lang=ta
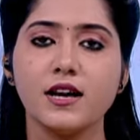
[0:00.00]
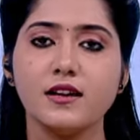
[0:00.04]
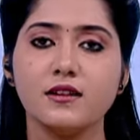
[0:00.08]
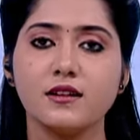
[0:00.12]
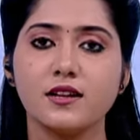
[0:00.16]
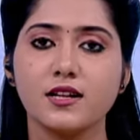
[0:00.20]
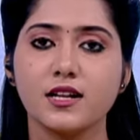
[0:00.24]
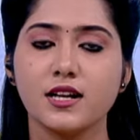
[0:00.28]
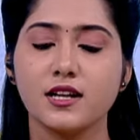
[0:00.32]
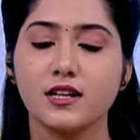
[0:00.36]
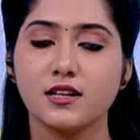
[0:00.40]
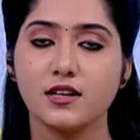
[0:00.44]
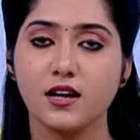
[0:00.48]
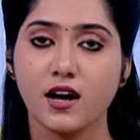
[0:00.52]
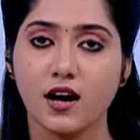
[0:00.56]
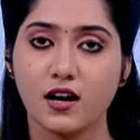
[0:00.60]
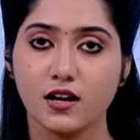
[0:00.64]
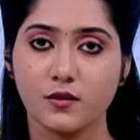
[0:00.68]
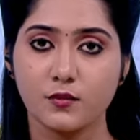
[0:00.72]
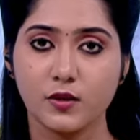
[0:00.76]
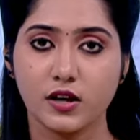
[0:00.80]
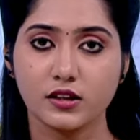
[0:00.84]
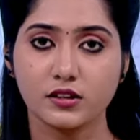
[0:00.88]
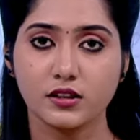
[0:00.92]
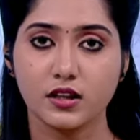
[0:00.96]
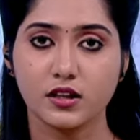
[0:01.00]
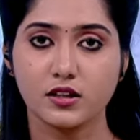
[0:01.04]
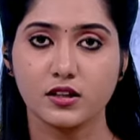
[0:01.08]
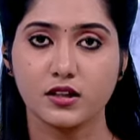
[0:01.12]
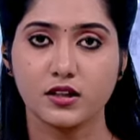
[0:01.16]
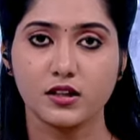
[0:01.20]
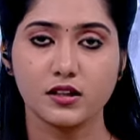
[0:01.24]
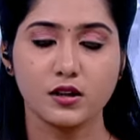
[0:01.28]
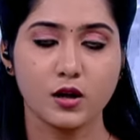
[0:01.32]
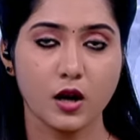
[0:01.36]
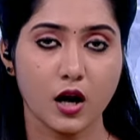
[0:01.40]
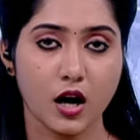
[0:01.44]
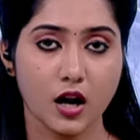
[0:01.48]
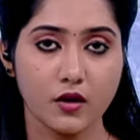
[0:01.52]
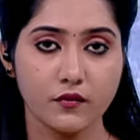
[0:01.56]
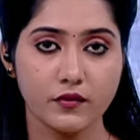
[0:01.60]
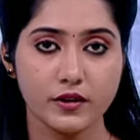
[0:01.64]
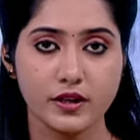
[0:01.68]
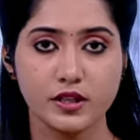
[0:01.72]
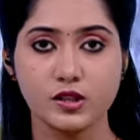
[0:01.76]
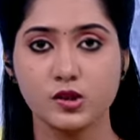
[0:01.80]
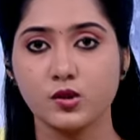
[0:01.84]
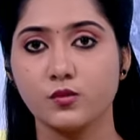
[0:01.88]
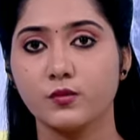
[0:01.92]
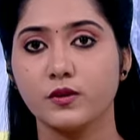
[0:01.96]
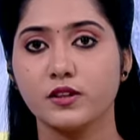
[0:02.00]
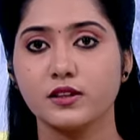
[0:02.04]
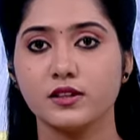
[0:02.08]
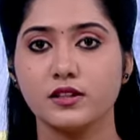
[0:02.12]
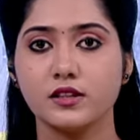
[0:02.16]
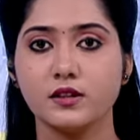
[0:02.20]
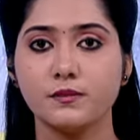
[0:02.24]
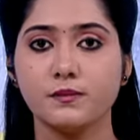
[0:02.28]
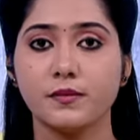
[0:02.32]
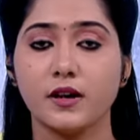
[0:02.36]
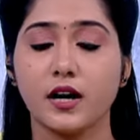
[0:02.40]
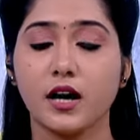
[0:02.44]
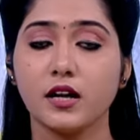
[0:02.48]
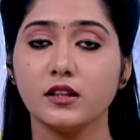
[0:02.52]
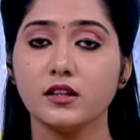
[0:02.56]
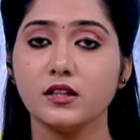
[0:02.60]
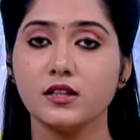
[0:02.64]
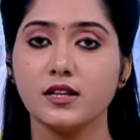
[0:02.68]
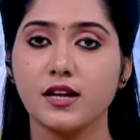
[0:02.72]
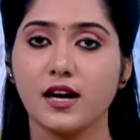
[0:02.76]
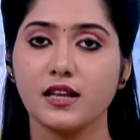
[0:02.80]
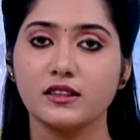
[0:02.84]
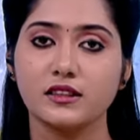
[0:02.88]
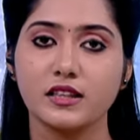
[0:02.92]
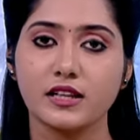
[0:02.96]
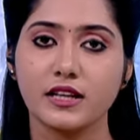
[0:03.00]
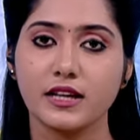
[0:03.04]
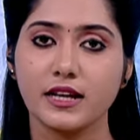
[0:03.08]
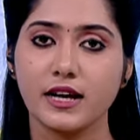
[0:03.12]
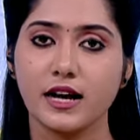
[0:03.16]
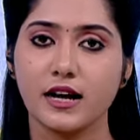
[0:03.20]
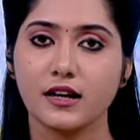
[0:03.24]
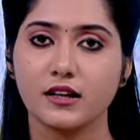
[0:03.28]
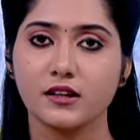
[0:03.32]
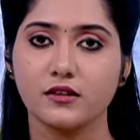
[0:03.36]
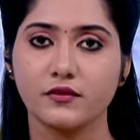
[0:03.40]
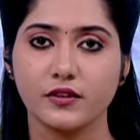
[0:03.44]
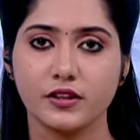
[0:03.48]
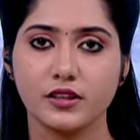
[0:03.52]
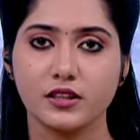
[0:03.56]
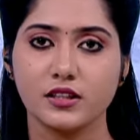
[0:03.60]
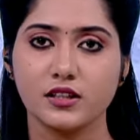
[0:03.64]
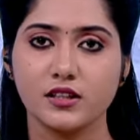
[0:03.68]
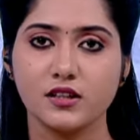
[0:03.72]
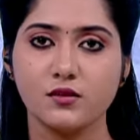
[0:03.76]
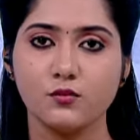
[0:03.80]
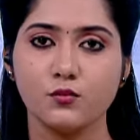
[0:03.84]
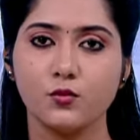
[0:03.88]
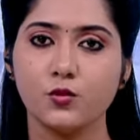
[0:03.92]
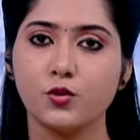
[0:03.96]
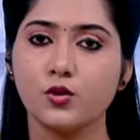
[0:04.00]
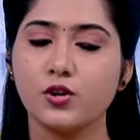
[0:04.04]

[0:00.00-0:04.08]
ஆயிரக்கணக்கான பக்தர்கள் காவடி சுமந்து பாத யாத்திரையாக வந்து